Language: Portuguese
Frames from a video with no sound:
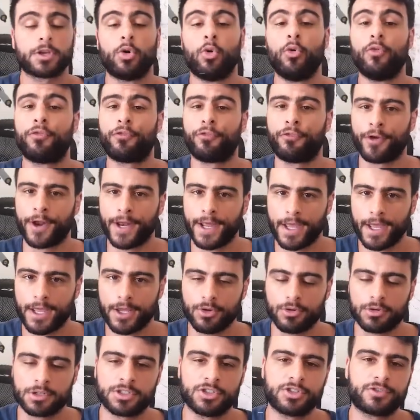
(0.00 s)
O
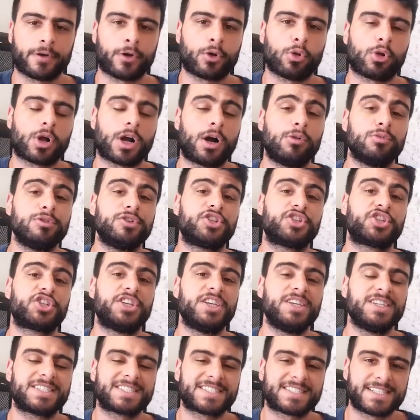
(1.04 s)
freio, a gente vai colocar um
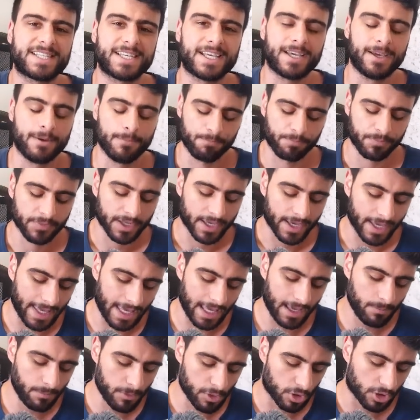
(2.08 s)
XT
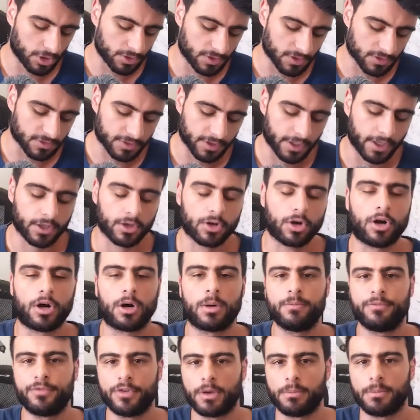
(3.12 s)
M800,
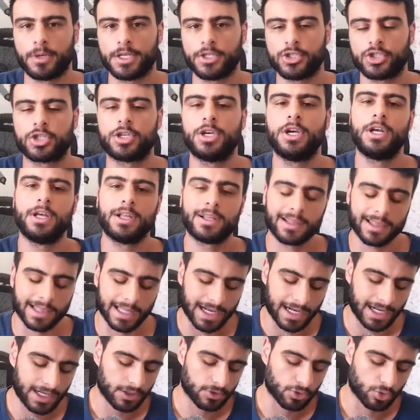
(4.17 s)
obviamente
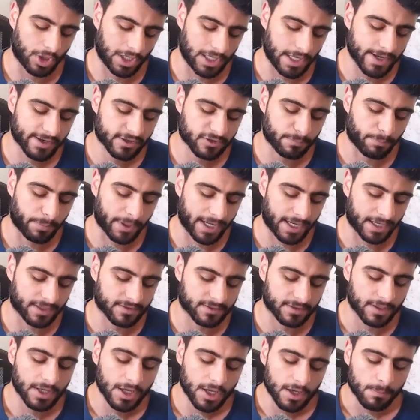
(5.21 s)
lá do
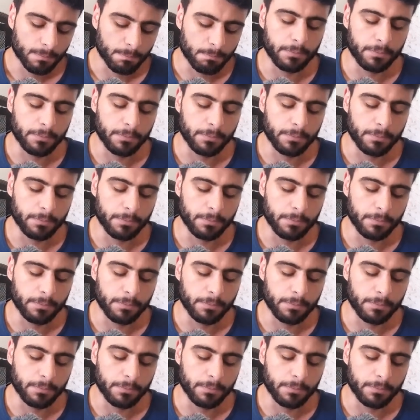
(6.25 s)
AliExpress, R$